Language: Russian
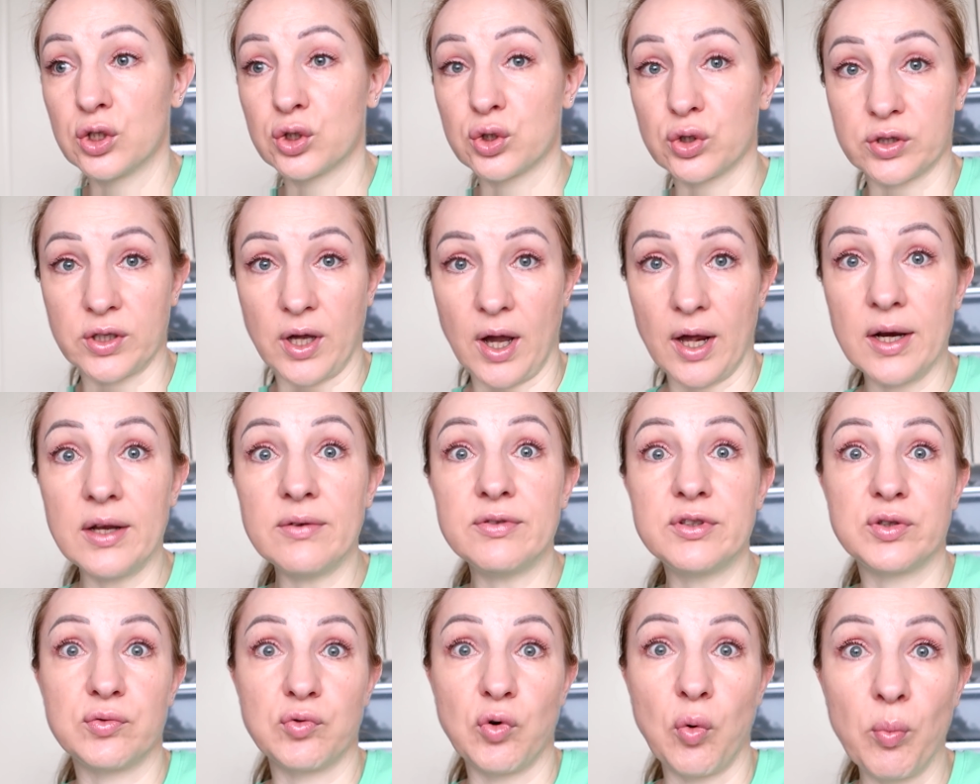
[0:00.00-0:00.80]
что,
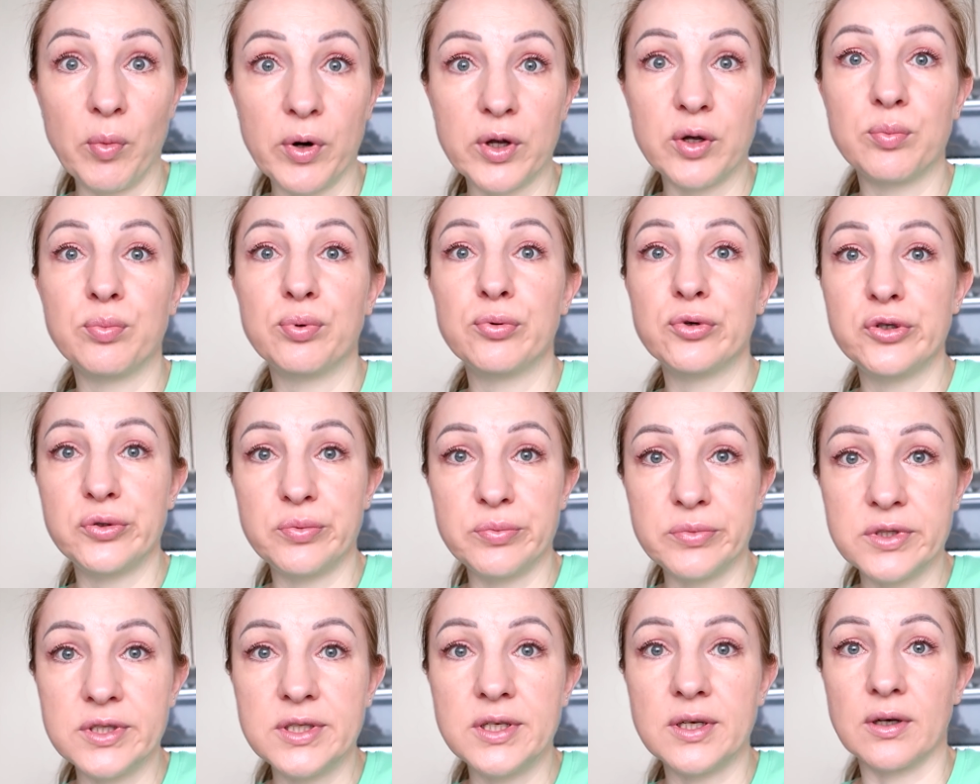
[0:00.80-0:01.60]
скорее всего, мы и
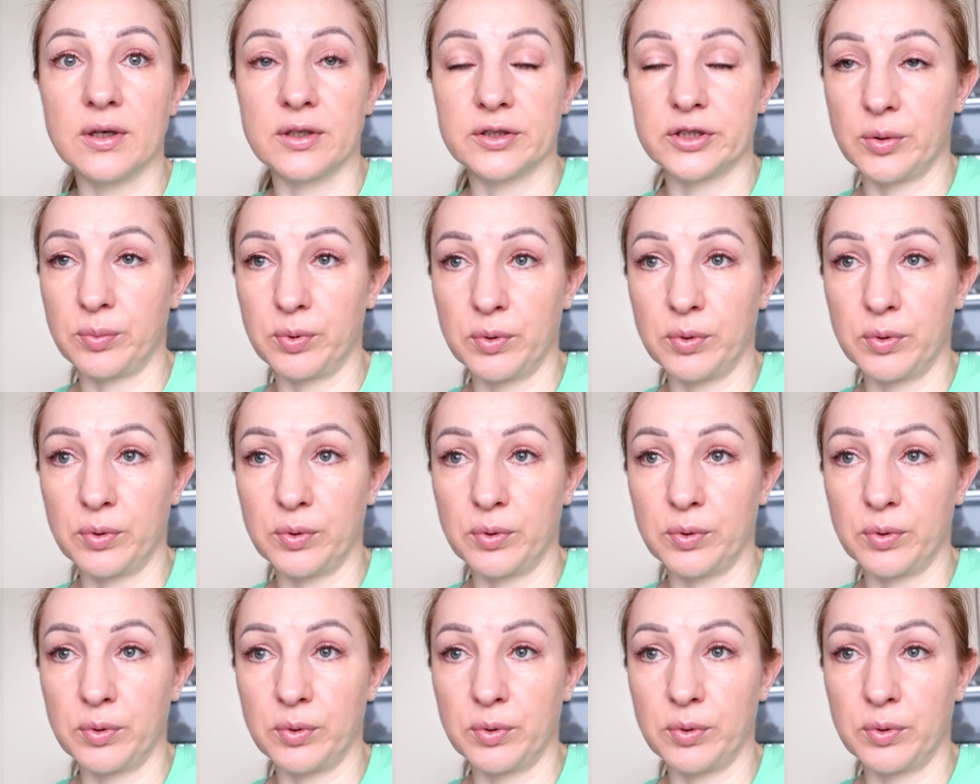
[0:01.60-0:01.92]
будем делать.